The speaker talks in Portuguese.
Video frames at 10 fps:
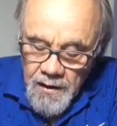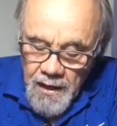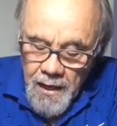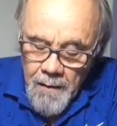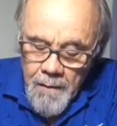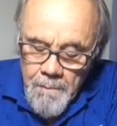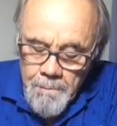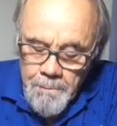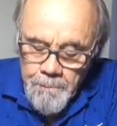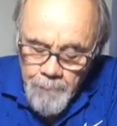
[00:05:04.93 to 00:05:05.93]
e
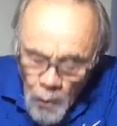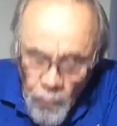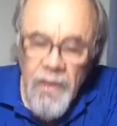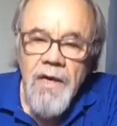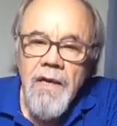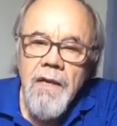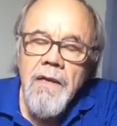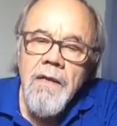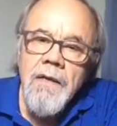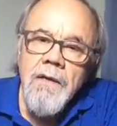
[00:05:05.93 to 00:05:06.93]
pune
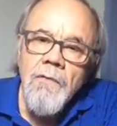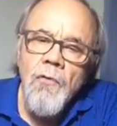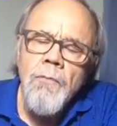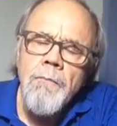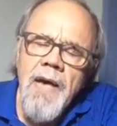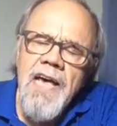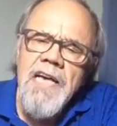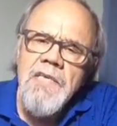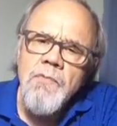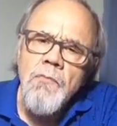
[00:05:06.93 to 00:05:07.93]
com o
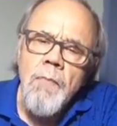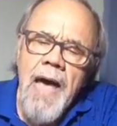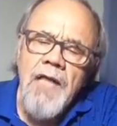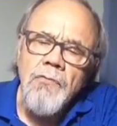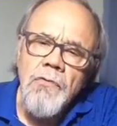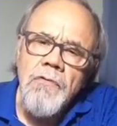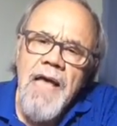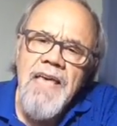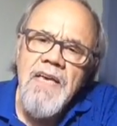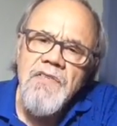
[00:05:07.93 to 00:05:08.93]
mesmo método
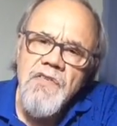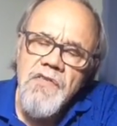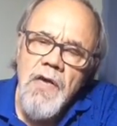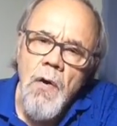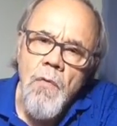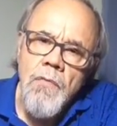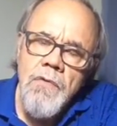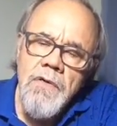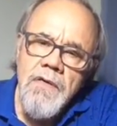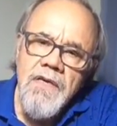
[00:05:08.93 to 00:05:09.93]
da Inquisição
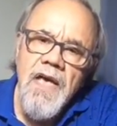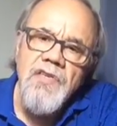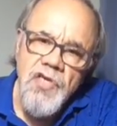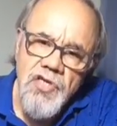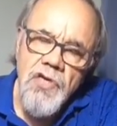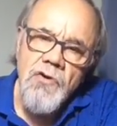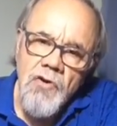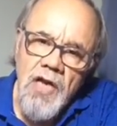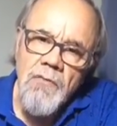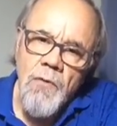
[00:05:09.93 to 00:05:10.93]
que atingiu
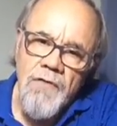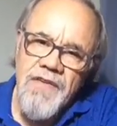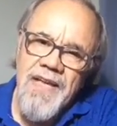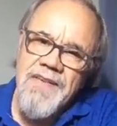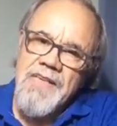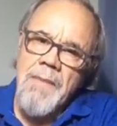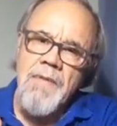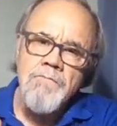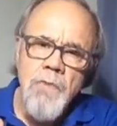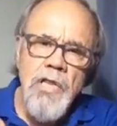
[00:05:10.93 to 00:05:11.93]
Leonardo Boff, e ele sabe
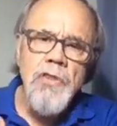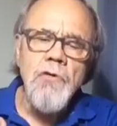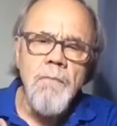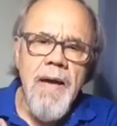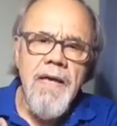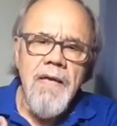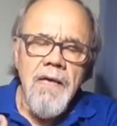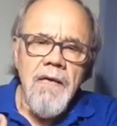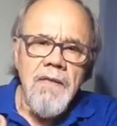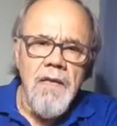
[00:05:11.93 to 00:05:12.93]
muito bem,
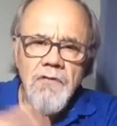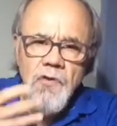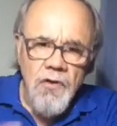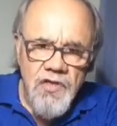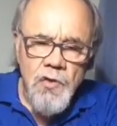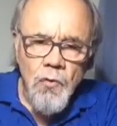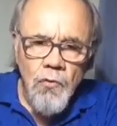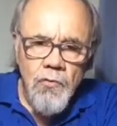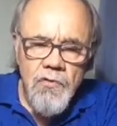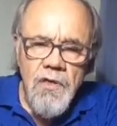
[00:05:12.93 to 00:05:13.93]
não só de
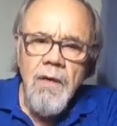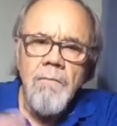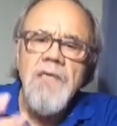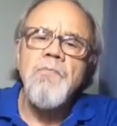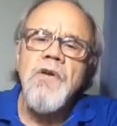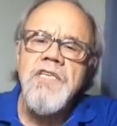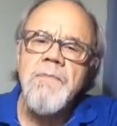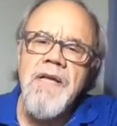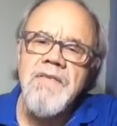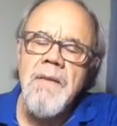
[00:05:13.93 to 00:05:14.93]
estudos, mas por
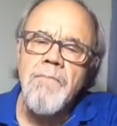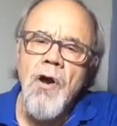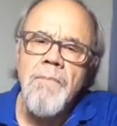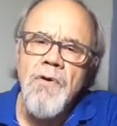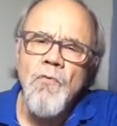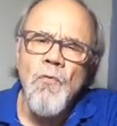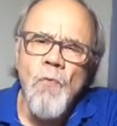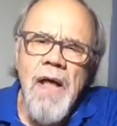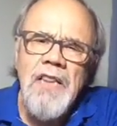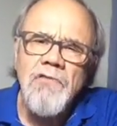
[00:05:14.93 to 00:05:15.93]
experiência própria,
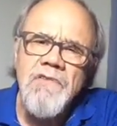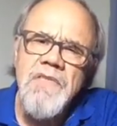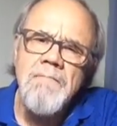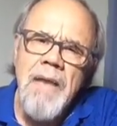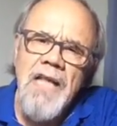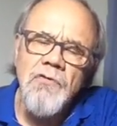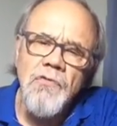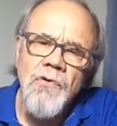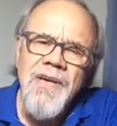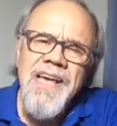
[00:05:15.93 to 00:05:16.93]
quanto este
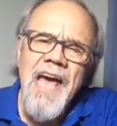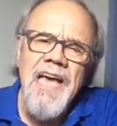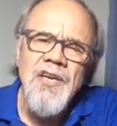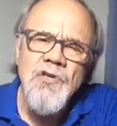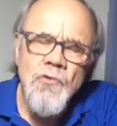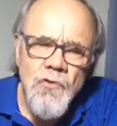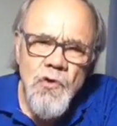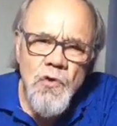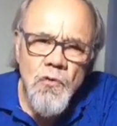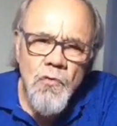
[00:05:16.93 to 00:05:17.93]
método é
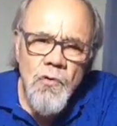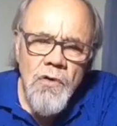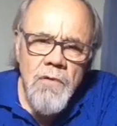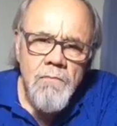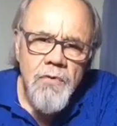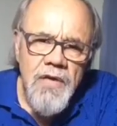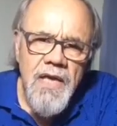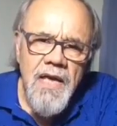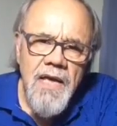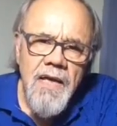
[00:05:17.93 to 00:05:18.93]
injusto
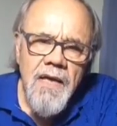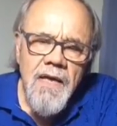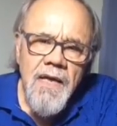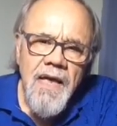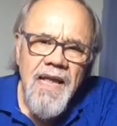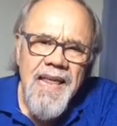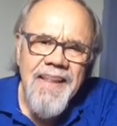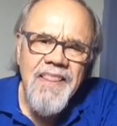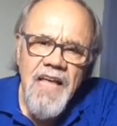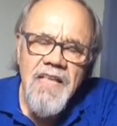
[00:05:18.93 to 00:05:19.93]
porque ele
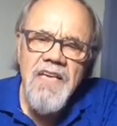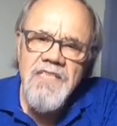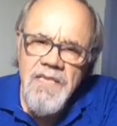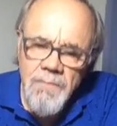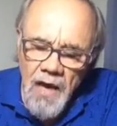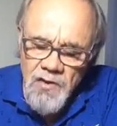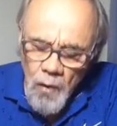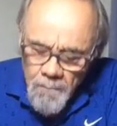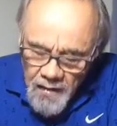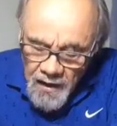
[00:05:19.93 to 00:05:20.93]
atende a, a
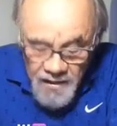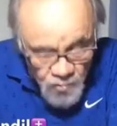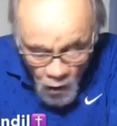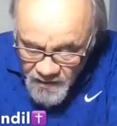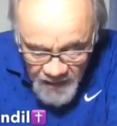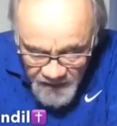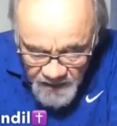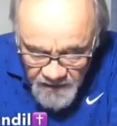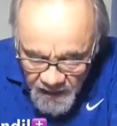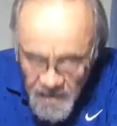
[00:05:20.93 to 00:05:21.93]
só, só atende
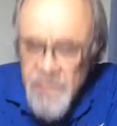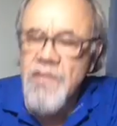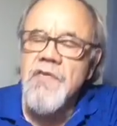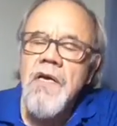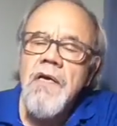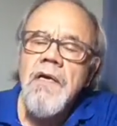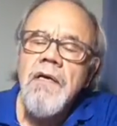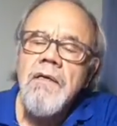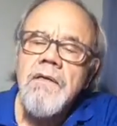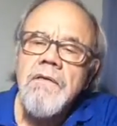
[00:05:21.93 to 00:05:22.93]
a interesses
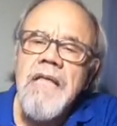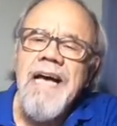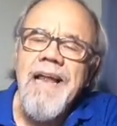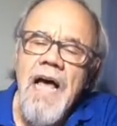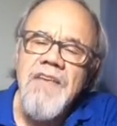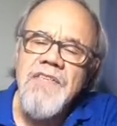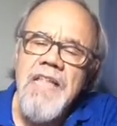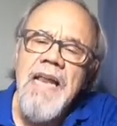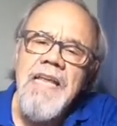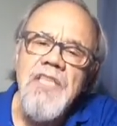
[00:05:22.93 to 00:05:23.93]
da classe e
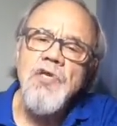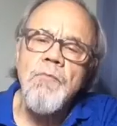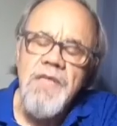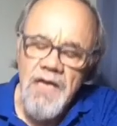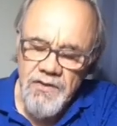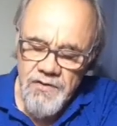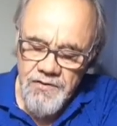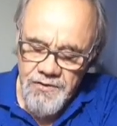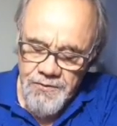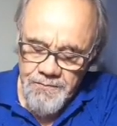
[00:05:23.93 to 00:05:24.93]
da elite
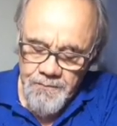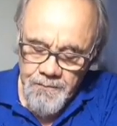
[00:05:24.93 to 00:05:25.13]
dominantes.